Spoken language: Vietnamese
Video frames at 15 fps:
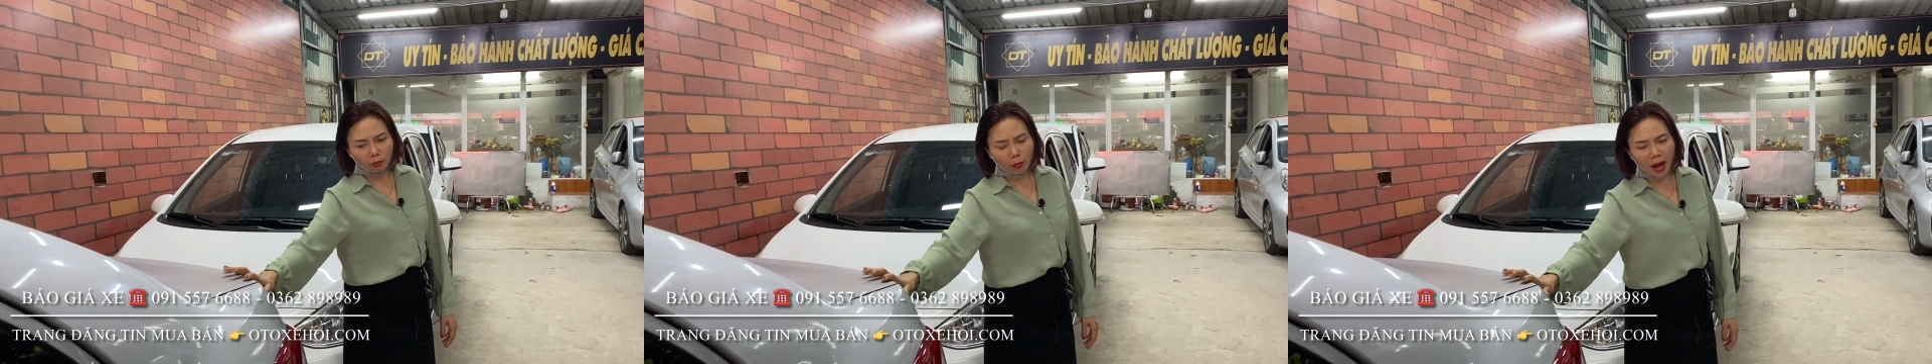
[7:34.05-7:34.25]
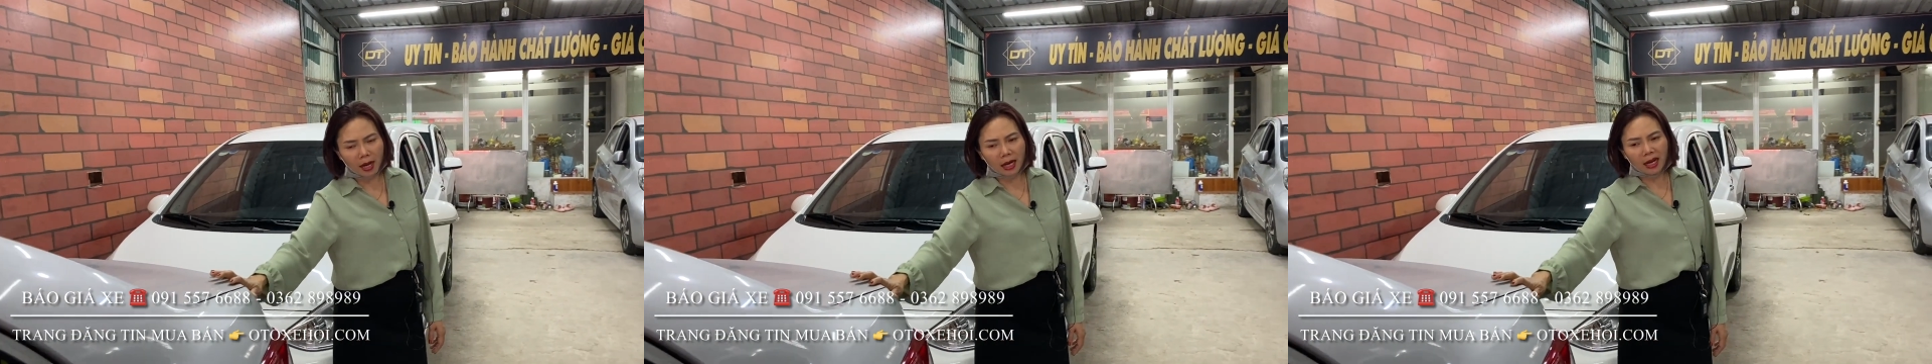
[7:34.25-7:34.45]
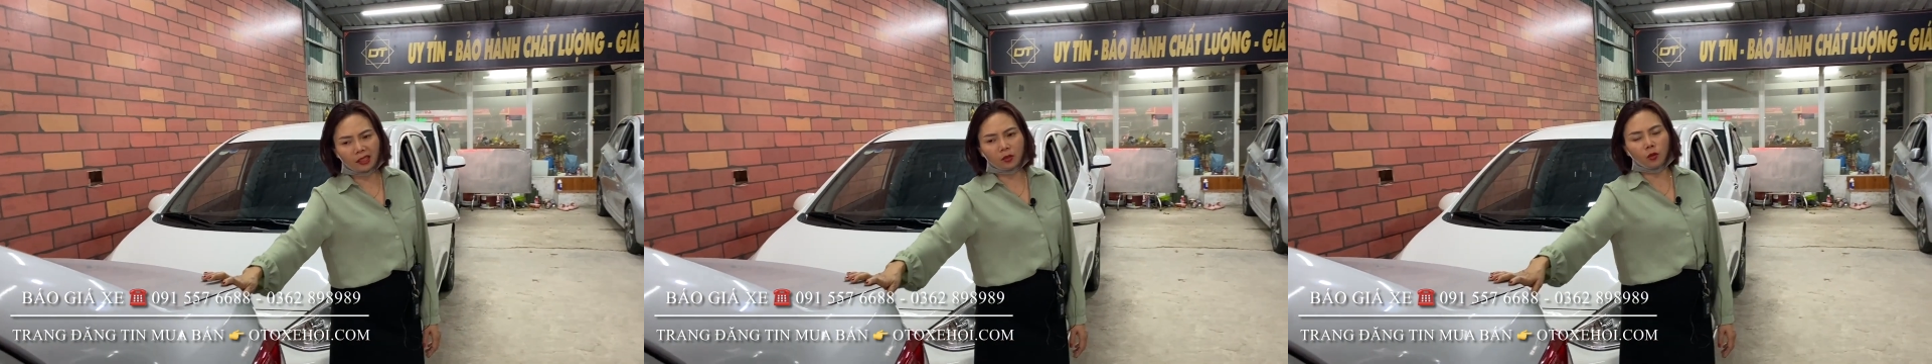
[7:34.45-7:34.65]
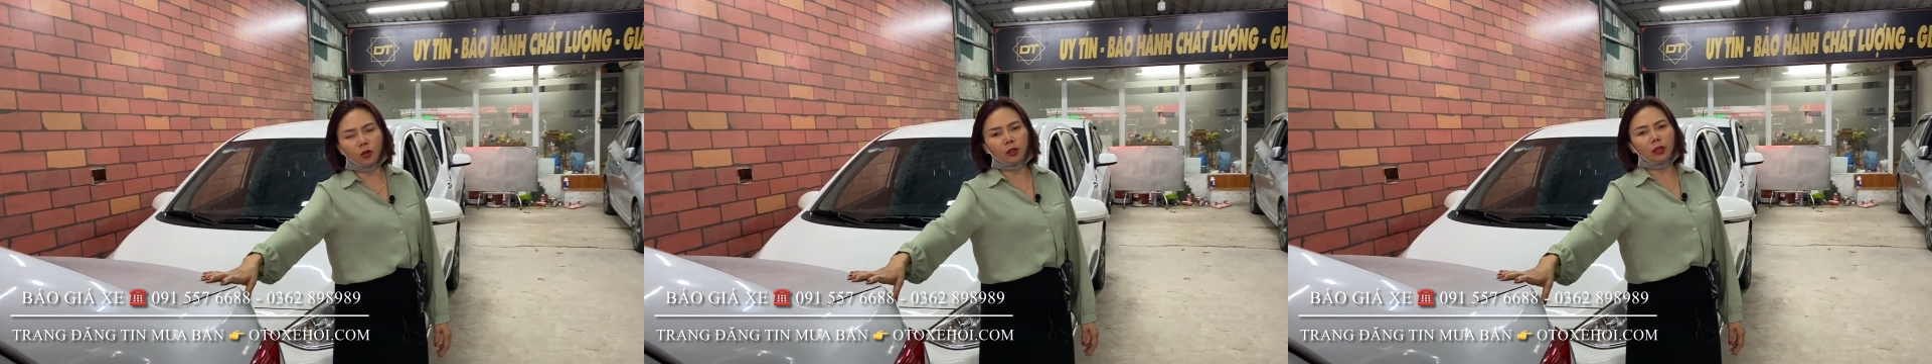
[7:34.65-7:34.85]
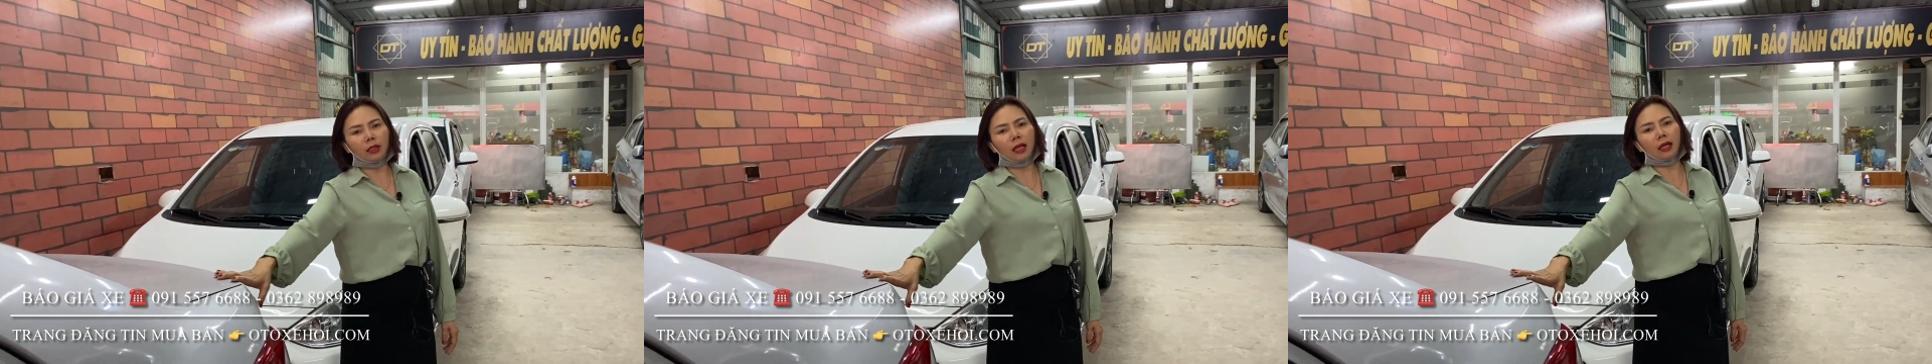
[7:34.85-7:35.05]
3 ngày
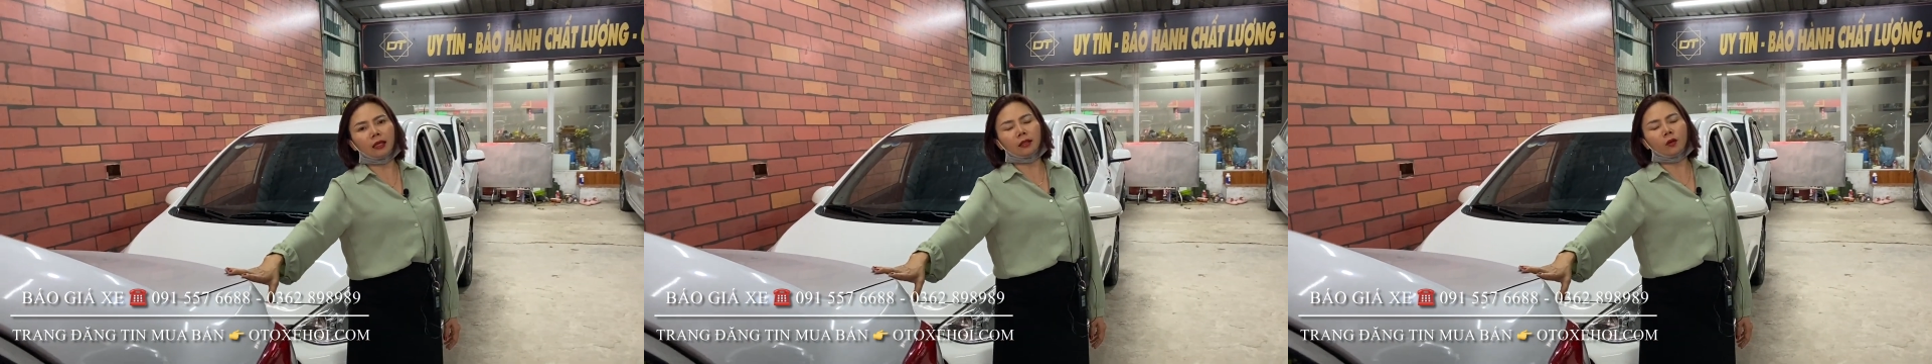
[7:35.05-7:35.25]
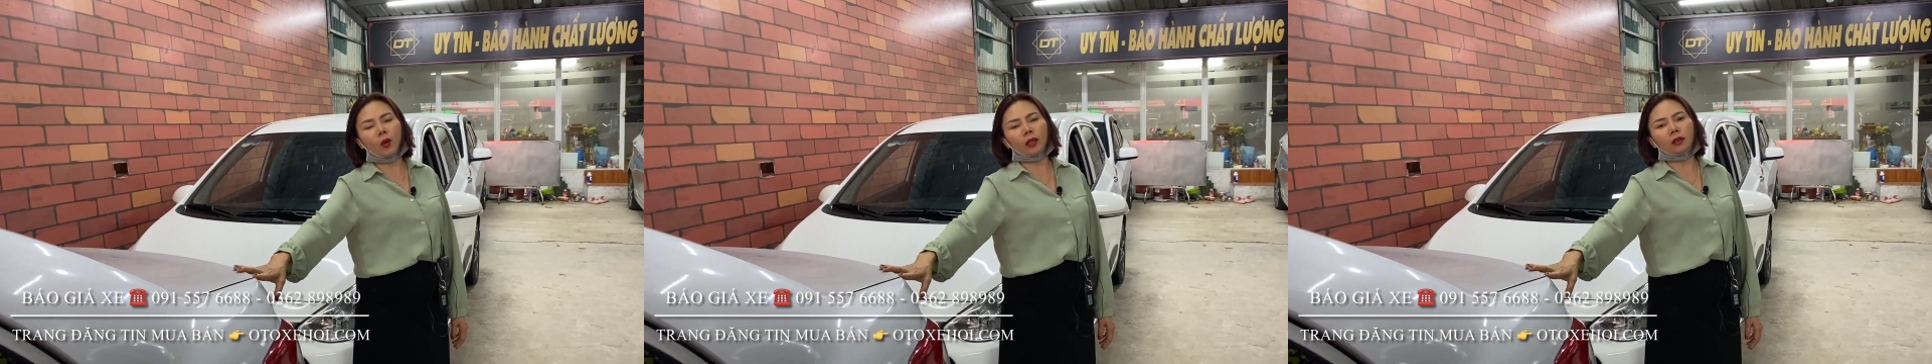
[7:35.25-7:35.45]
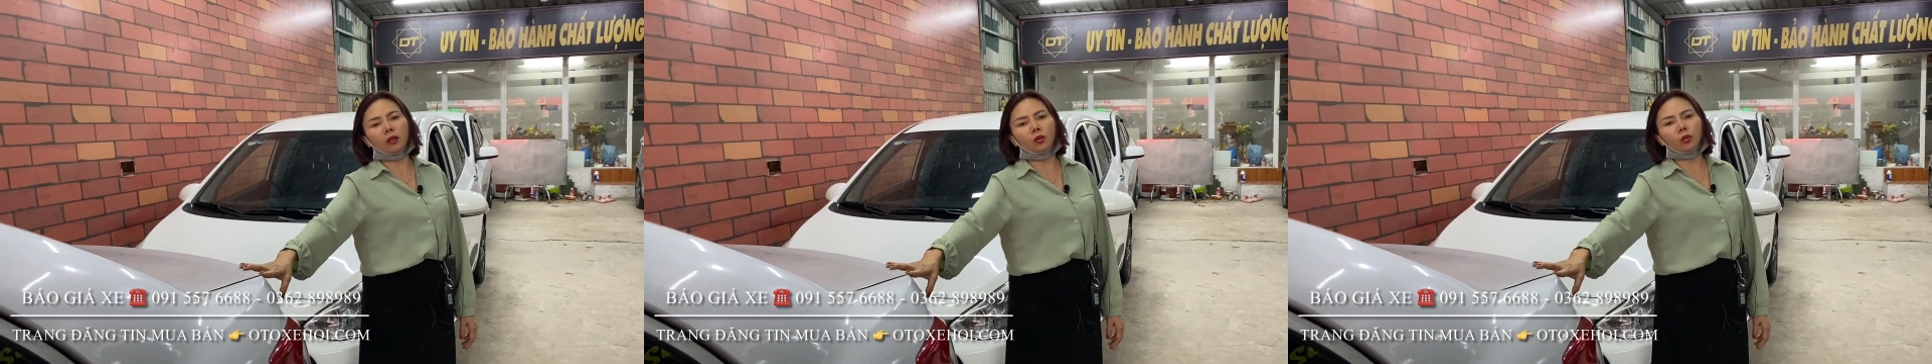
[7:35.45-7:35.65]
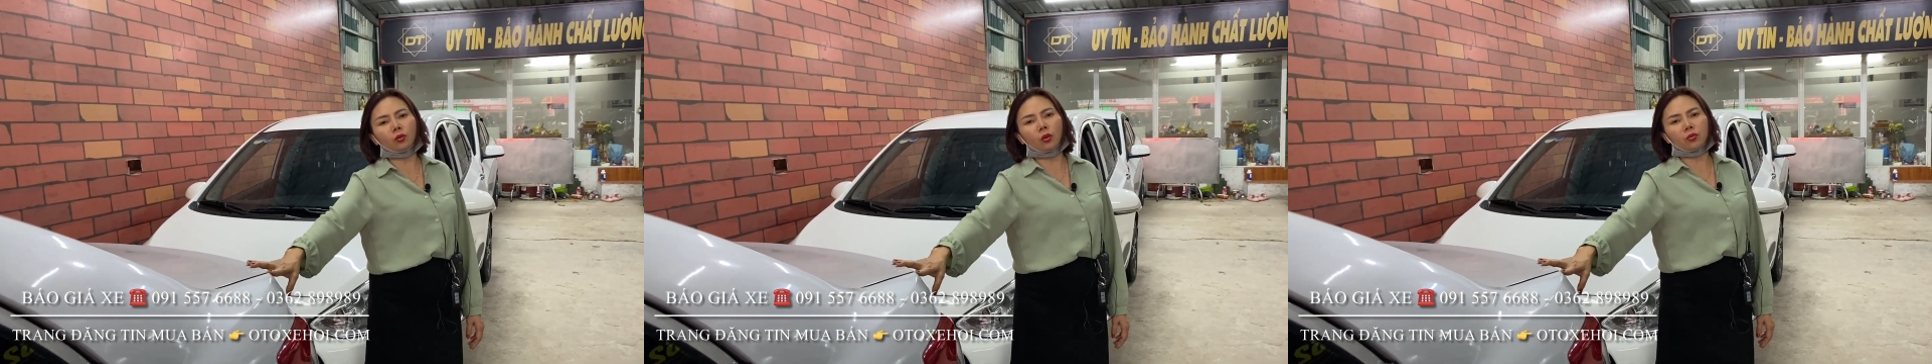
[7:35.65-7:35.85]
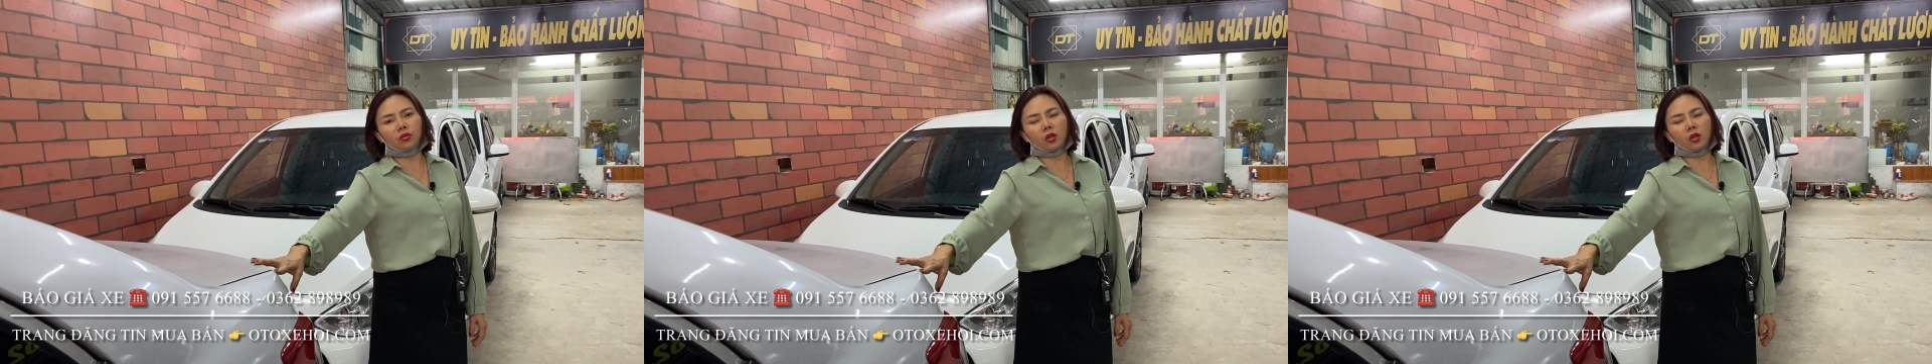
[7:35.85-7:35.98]
thôi là đã hoàn tất thủ tục